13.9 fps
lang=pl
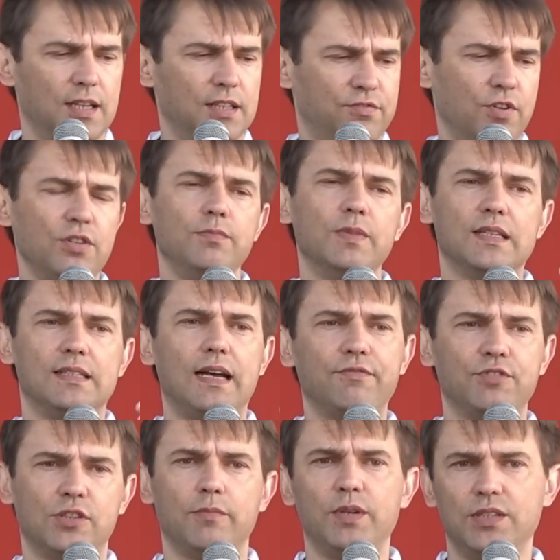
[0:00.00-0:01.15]
Twoje imię
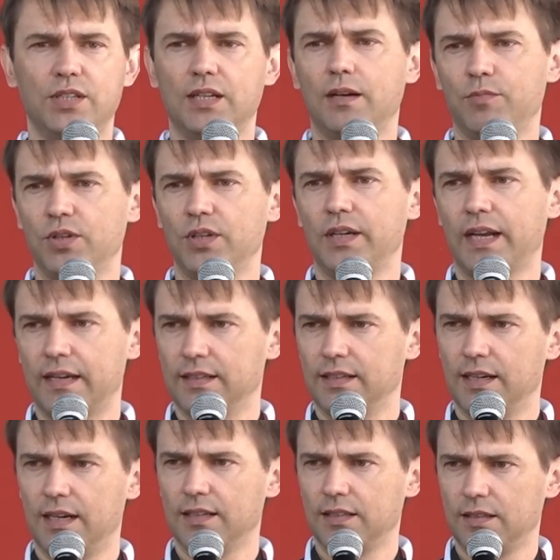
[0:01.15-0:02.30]
zawsze będzie na moich
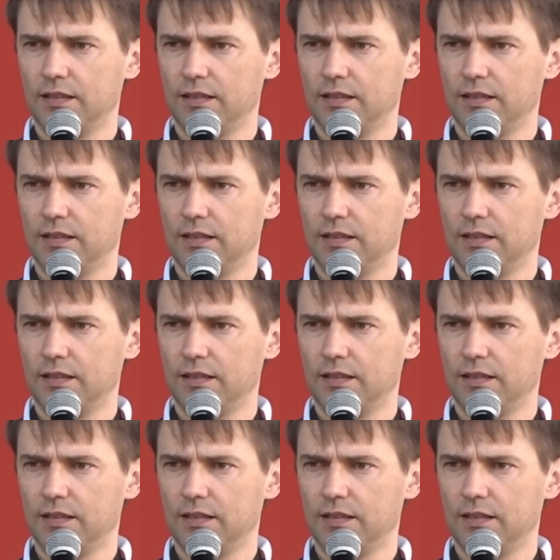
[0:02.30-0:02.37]
rękach.